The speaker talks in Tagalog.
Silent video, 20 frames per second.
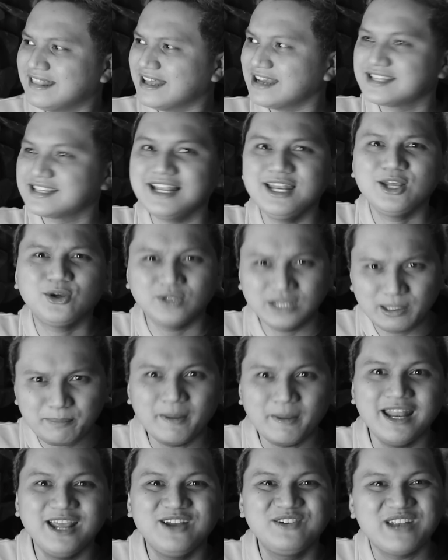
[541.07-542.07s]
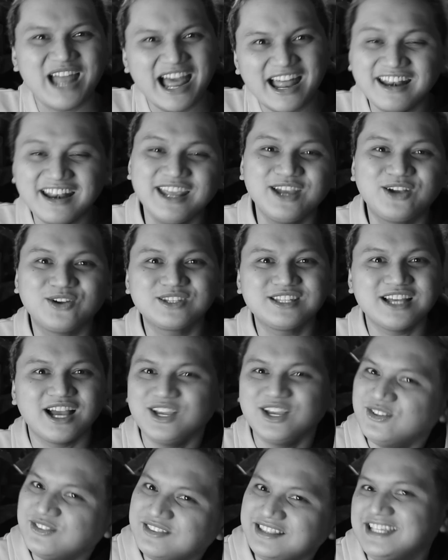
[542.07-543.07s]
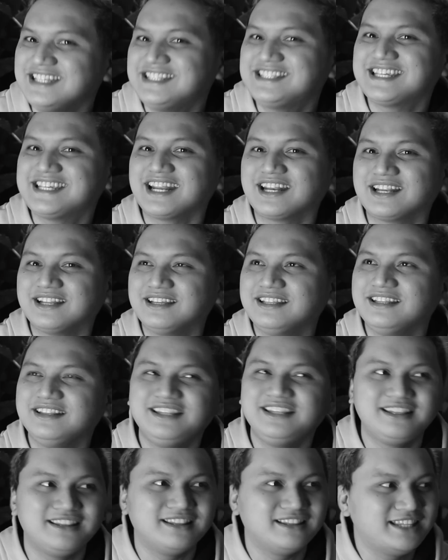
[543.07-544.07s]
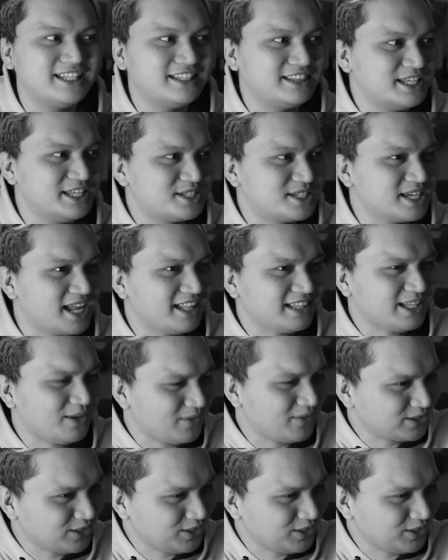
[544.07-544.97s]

Nasa likod na pala yung nanay ko tsaka yung teacher di teacher. At ah, tawag